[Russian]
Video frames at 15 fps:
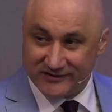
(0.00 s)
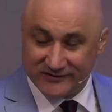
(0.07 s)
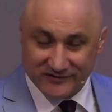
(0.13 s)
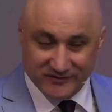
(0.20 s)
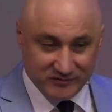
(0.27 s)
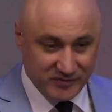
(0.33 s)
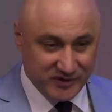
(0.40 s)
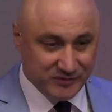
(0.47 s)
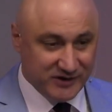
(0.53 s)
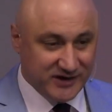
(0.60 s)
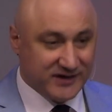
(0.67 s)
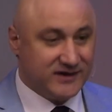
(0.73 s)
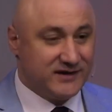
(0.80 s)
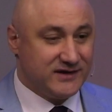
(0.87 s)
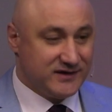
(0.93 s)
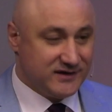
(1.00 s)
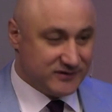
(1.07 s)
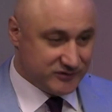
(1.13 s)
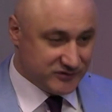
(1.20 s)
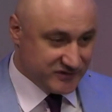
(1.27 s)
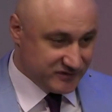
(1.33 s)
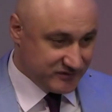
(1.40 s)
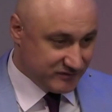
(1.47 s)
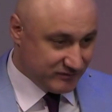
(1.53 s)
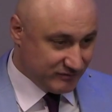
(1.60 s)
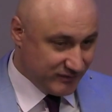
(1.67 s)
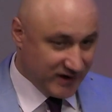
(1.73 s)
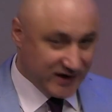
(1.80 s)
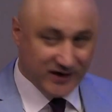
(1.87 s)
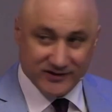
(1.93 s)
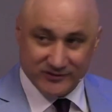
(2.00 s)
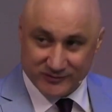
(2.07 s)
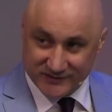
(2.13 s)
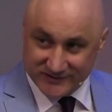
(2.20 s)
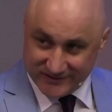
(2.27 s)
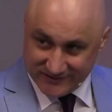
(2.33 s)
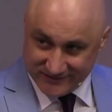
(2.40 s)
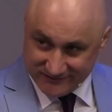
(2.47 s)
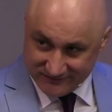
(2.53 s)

в Библии. То есть бара, то есть